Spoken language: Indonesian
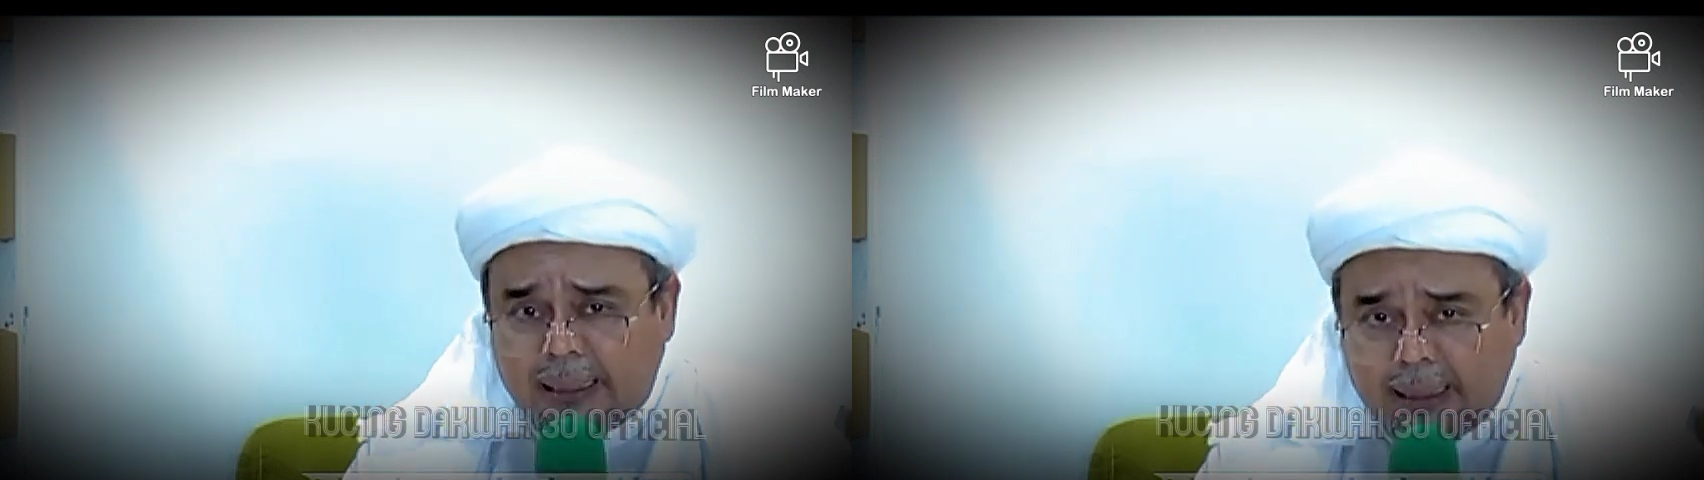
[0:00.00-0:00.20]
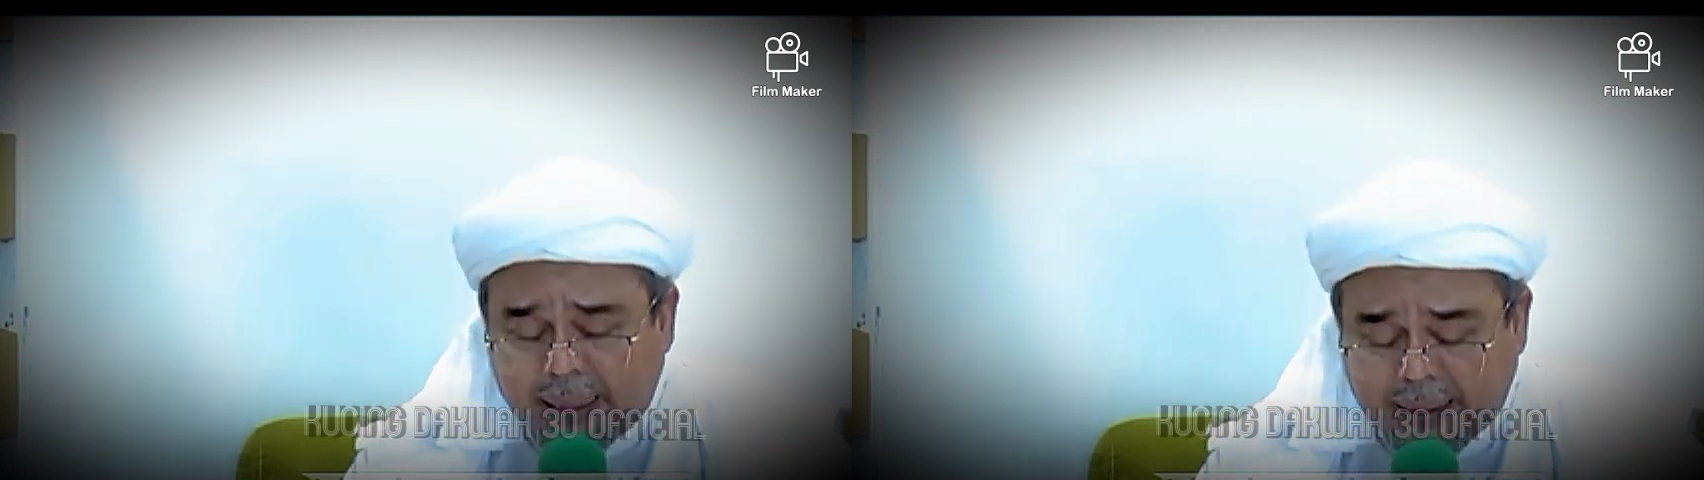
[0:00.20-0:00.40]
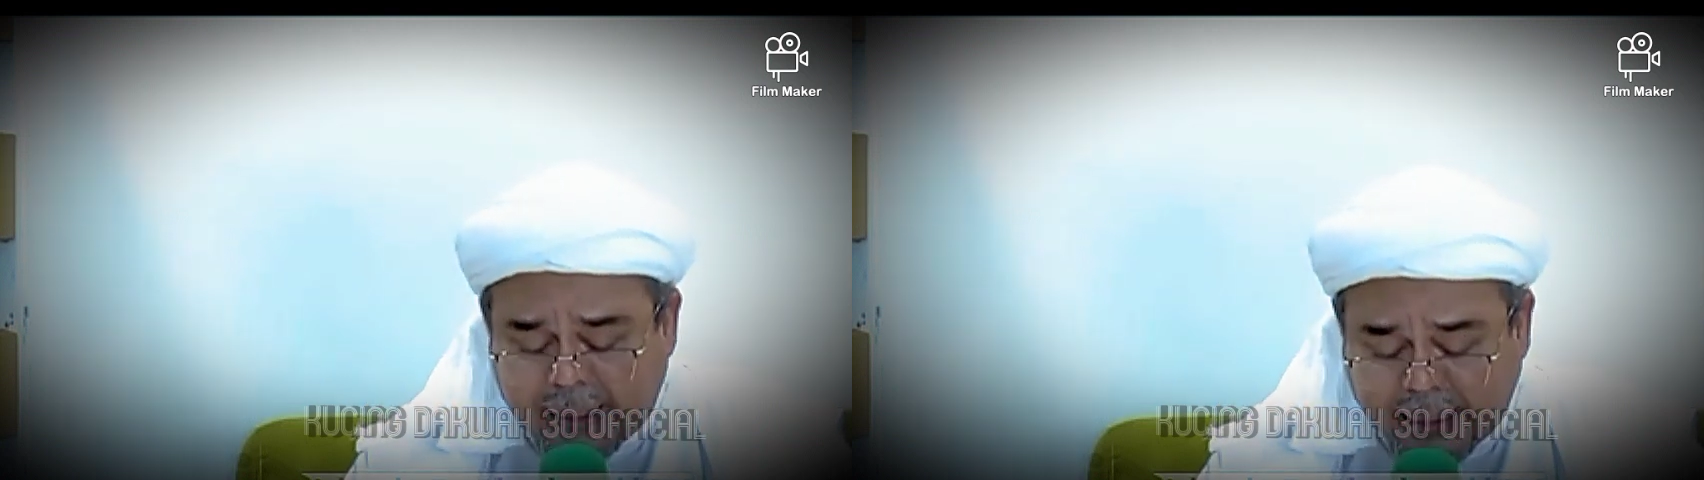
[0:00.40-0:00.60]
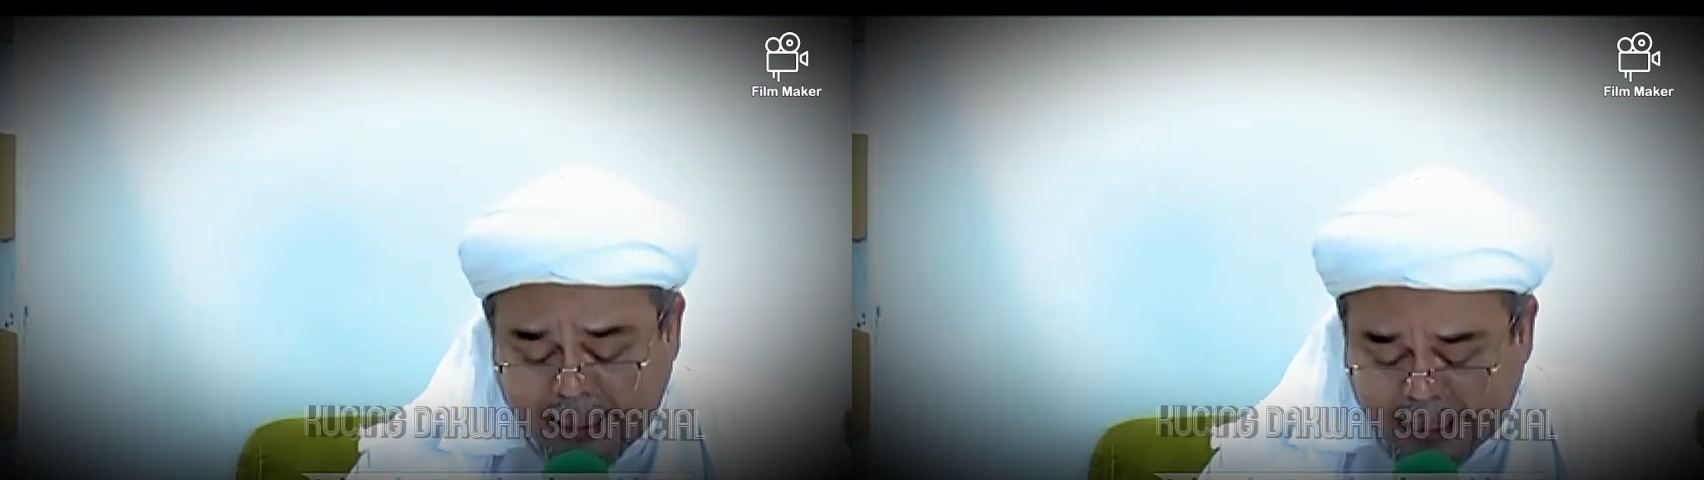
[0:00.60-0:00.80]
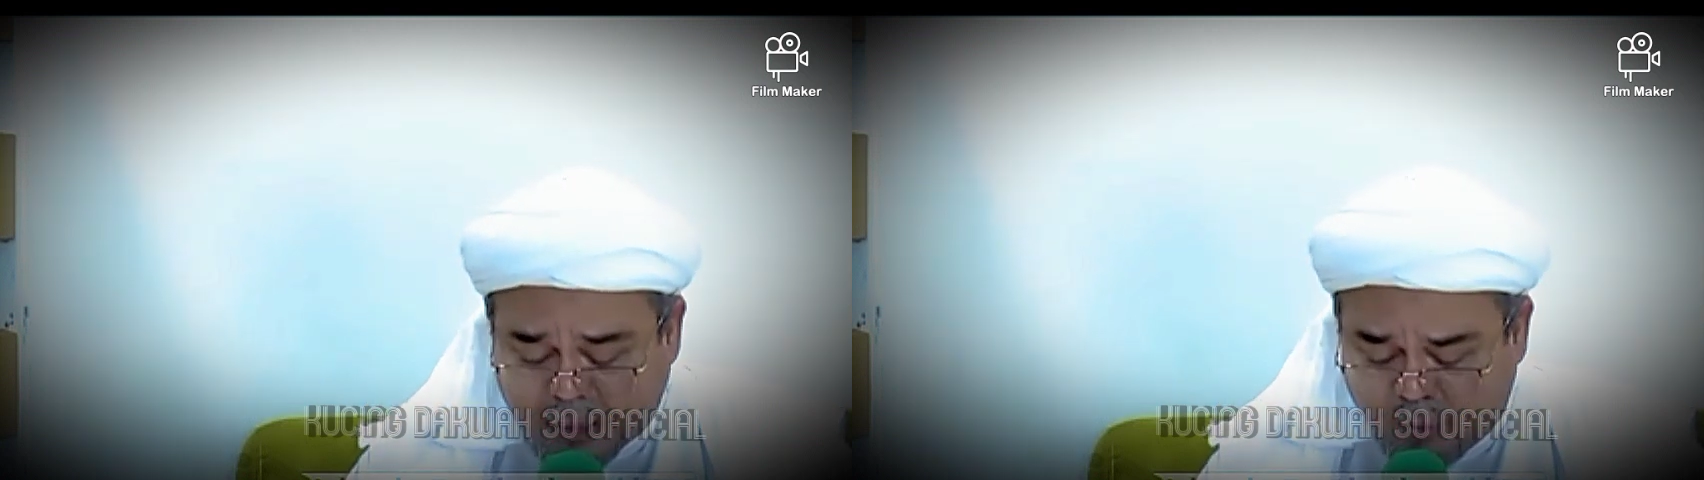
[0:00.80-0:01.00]
Kira-kira
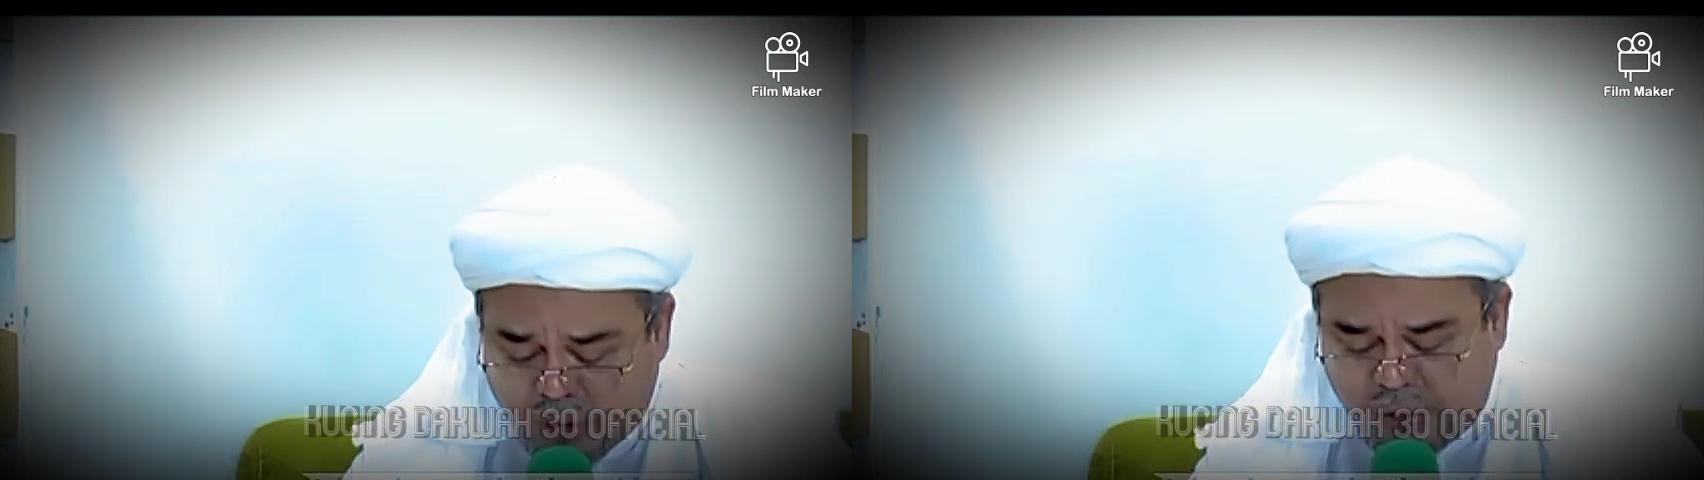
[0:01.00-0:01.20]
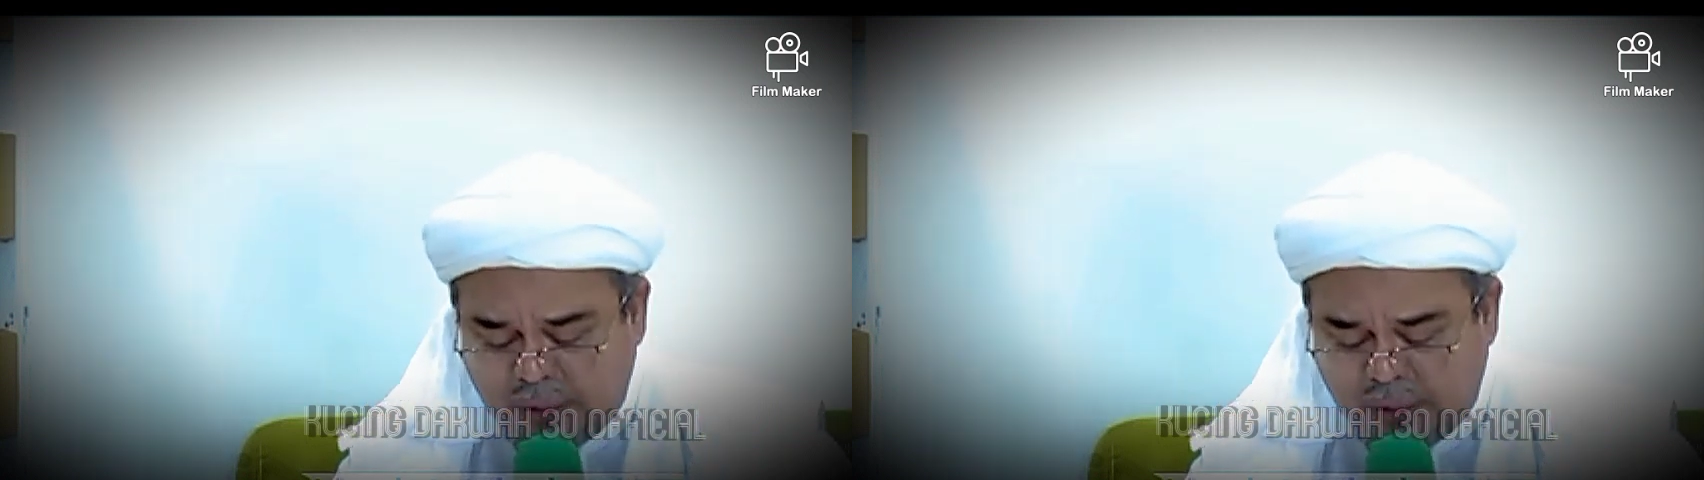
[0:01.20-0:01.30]
jelas, Bu?